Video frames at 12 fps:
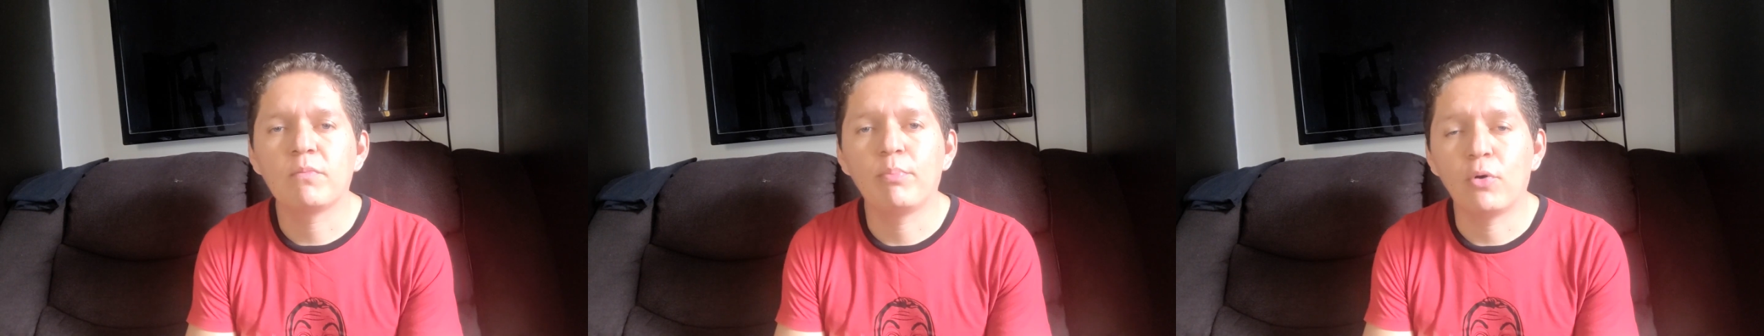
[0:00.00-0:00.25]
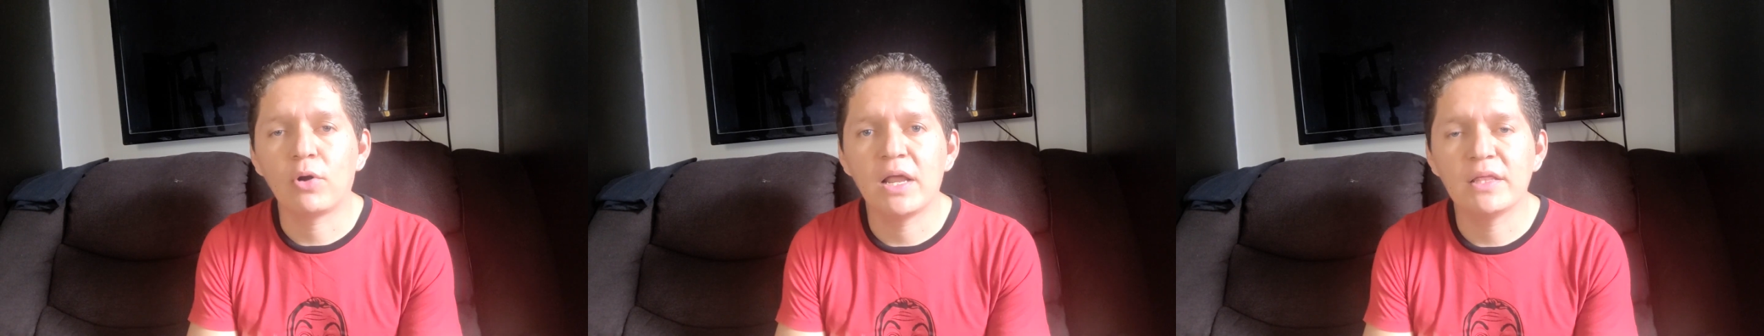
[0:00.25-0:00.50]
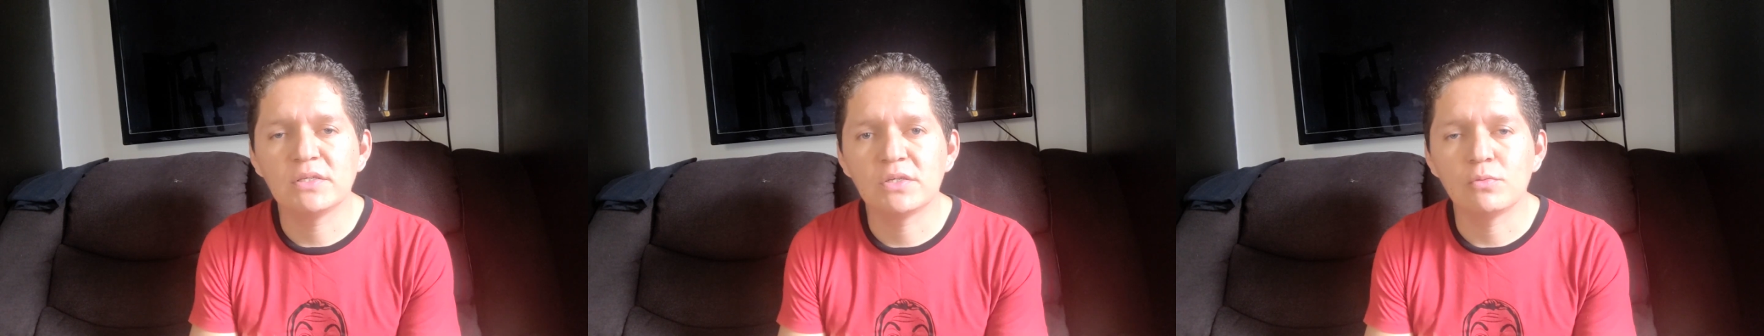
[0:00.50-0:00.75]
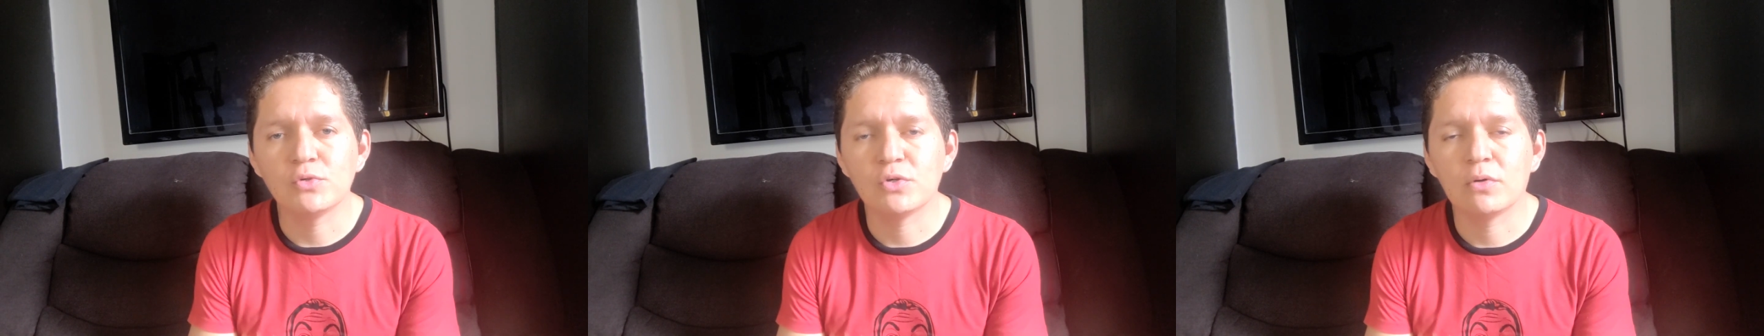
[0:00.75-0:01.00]
por la
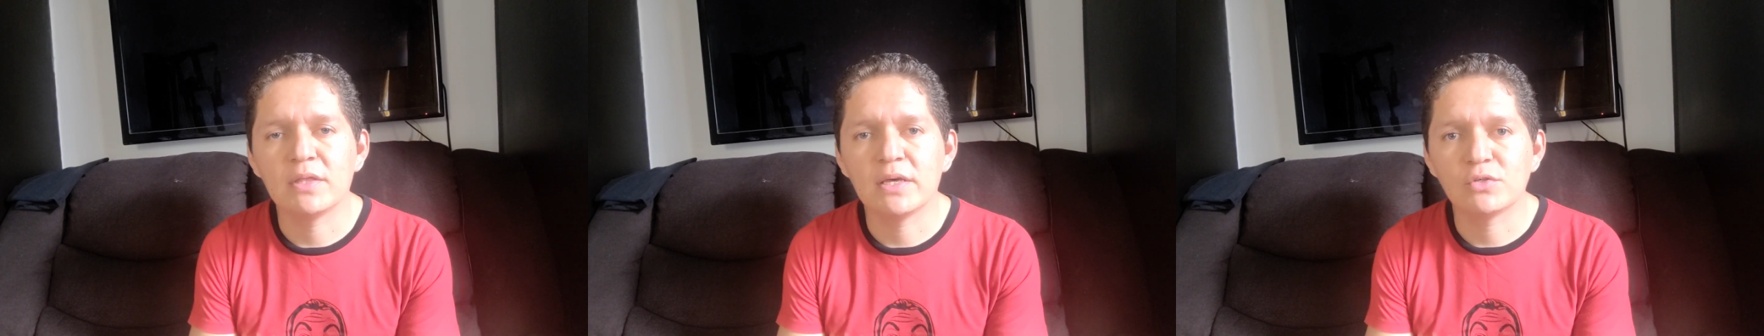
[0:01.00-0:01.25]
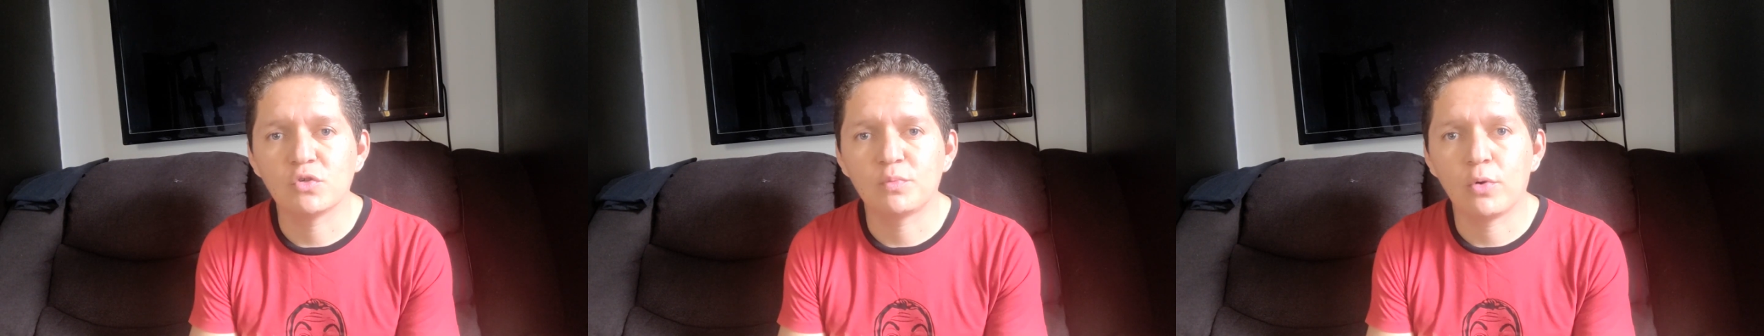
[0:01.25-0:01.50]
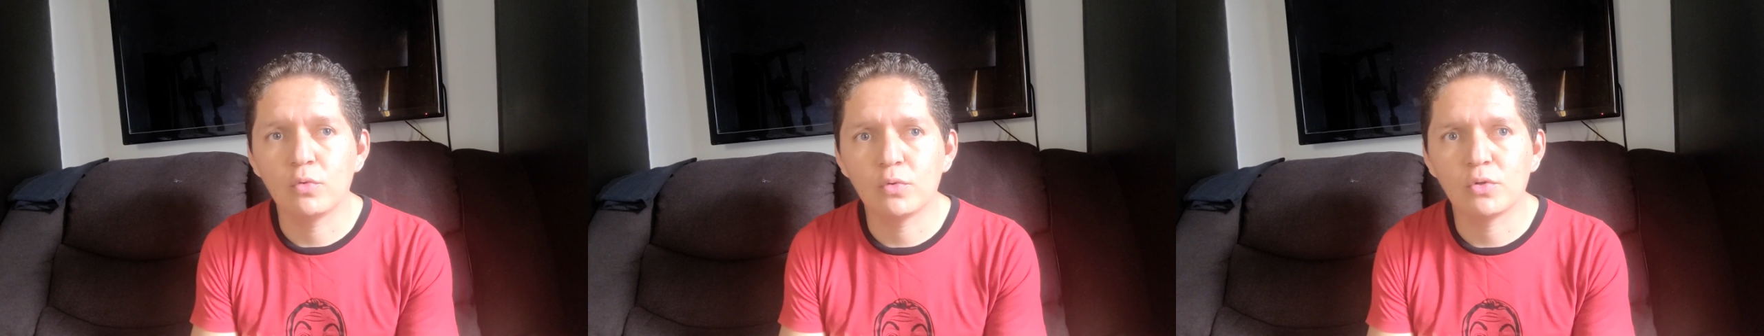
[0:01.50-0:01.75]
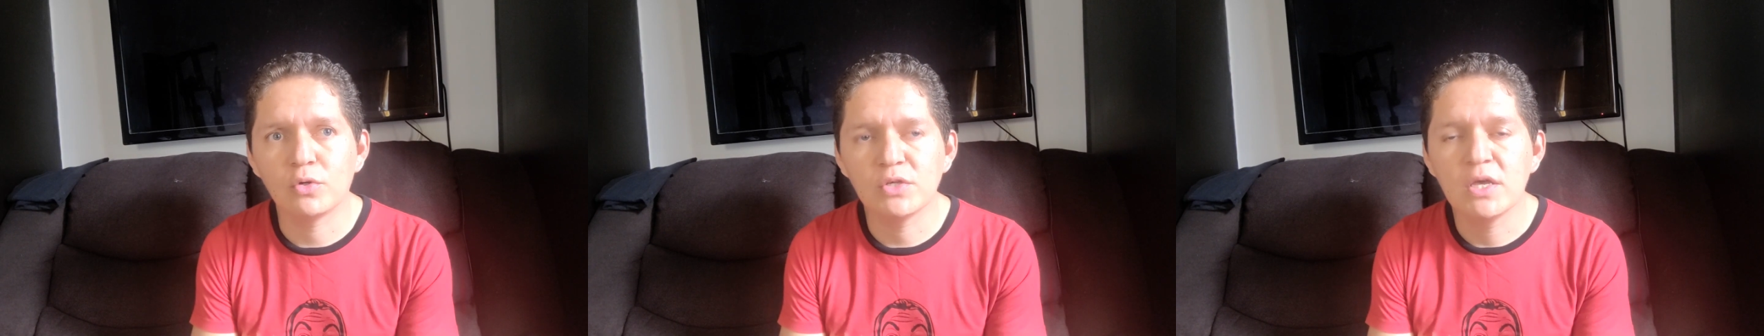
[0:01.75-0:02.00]
distribución de estos
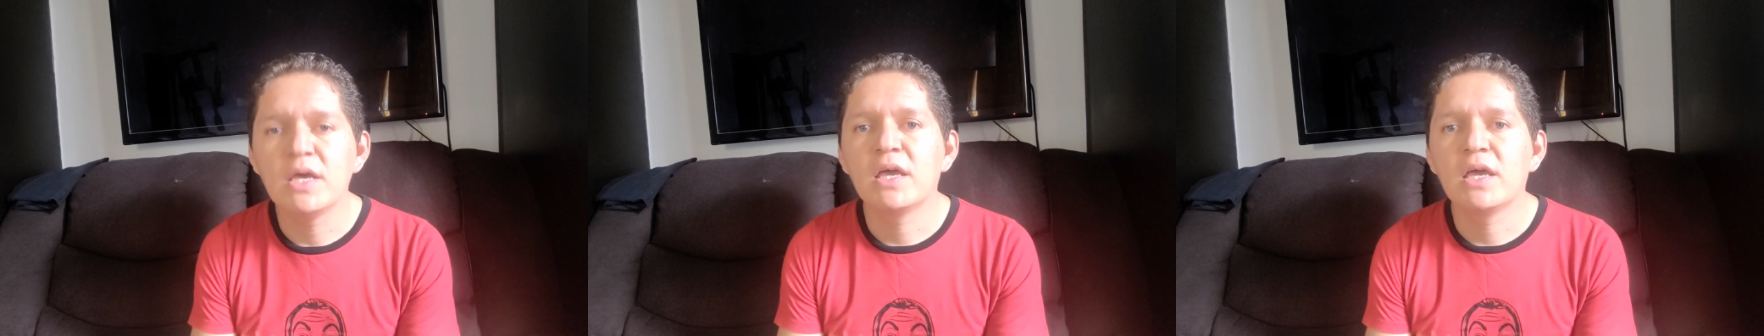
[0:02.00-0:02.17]
productos,